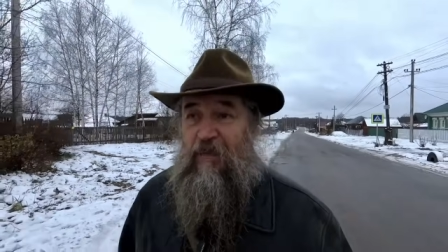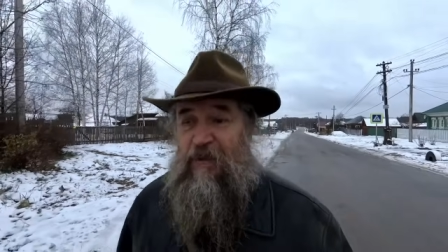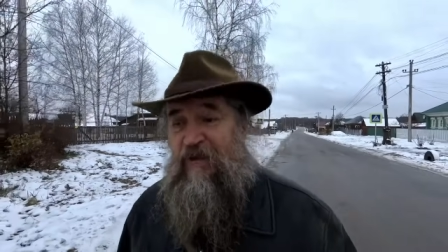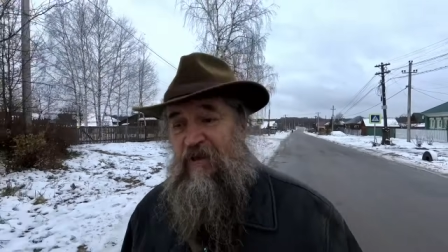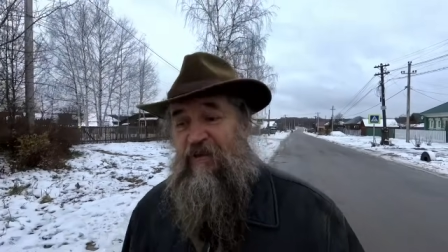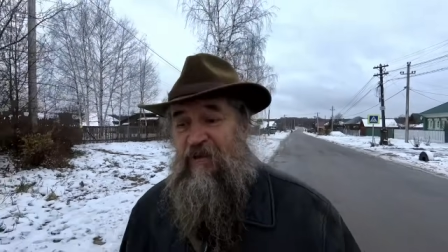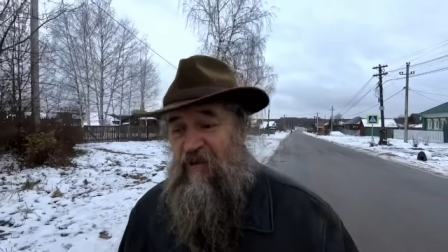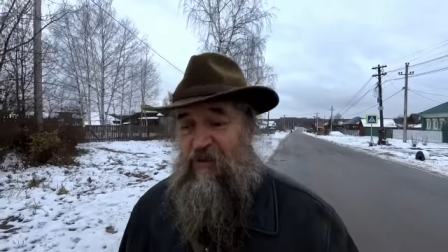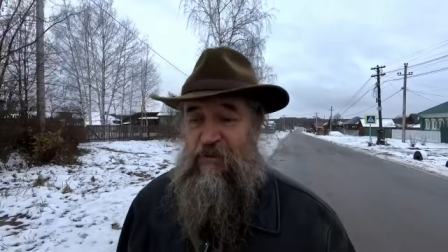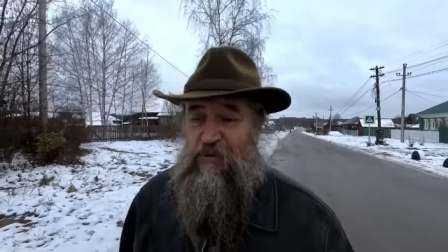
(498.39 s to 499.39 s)

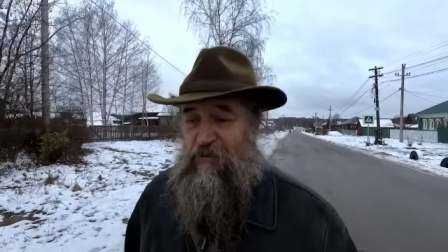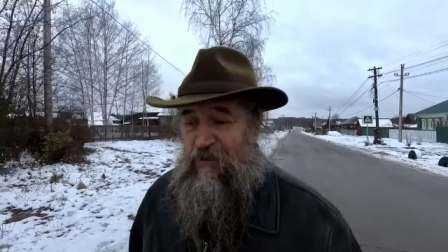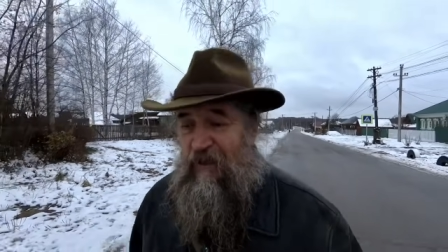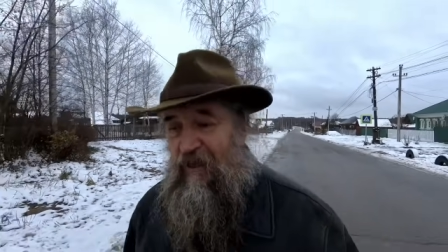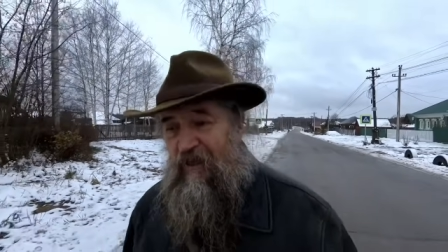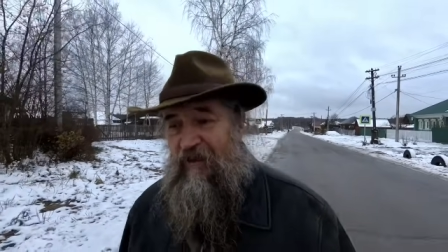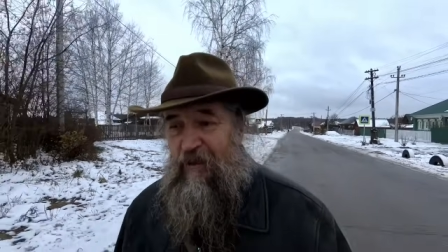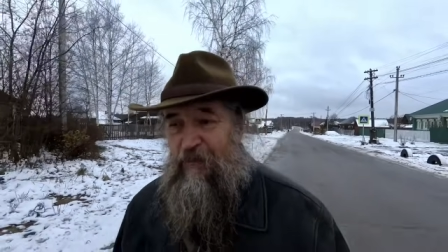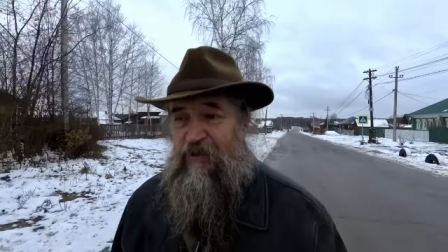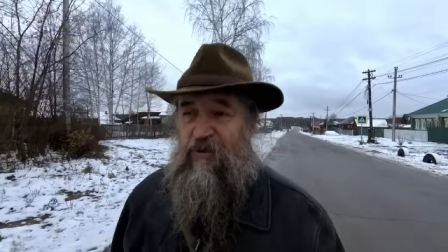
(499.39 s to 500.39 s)
образования и культуры,
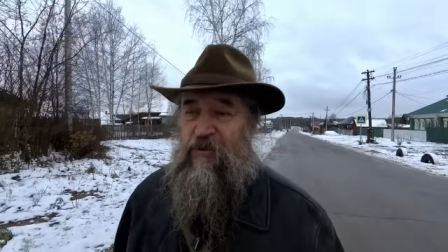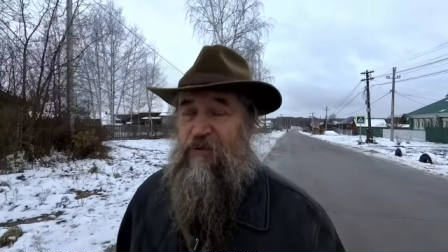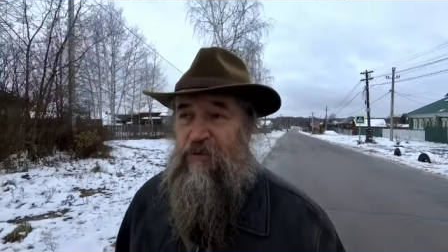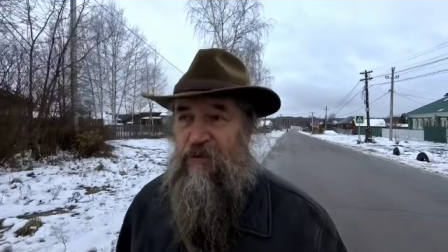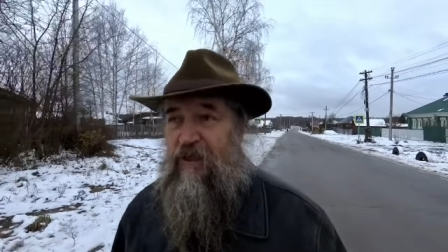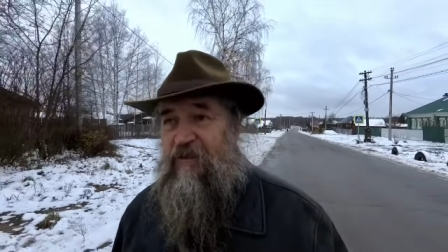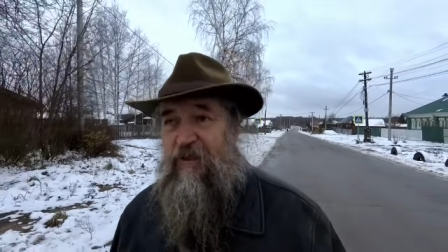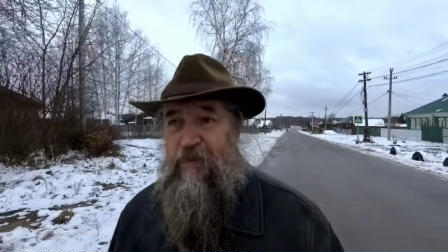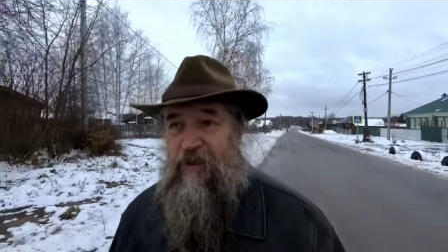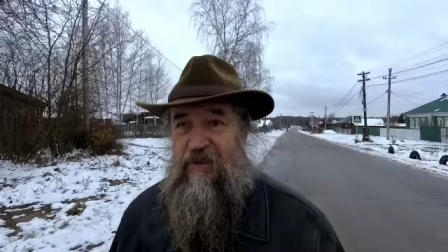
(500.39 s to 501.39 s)
а я пришел туда,
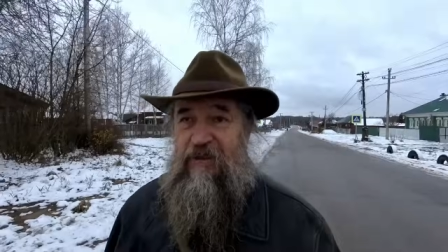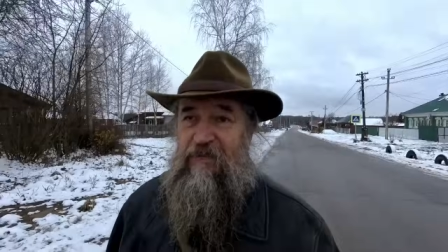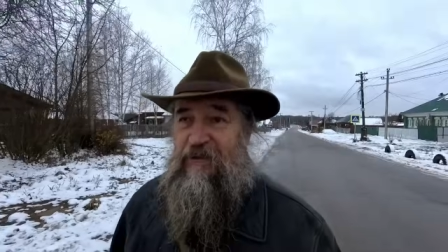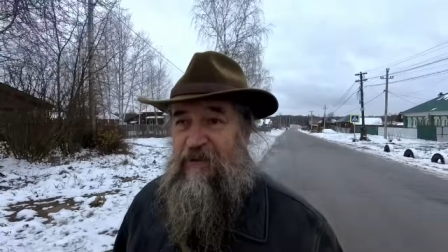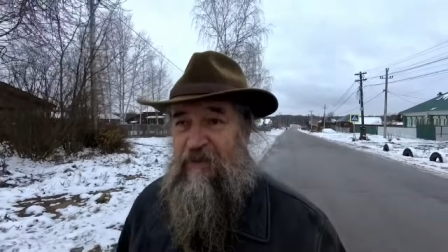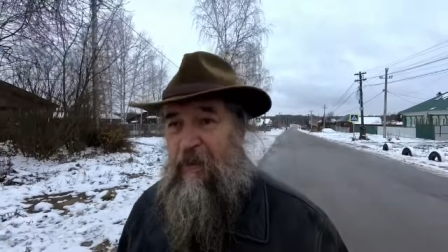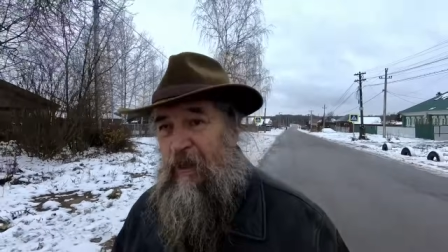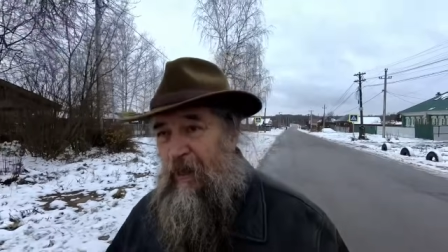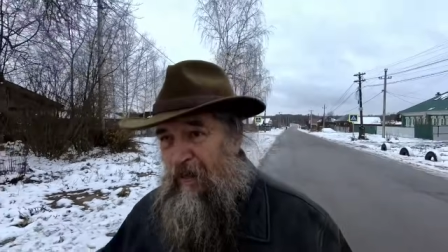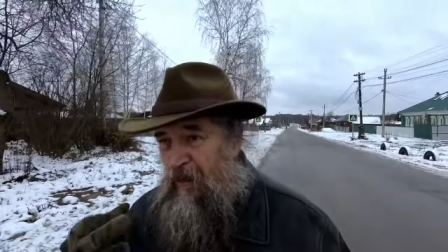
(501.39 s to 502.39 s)
там были с высшим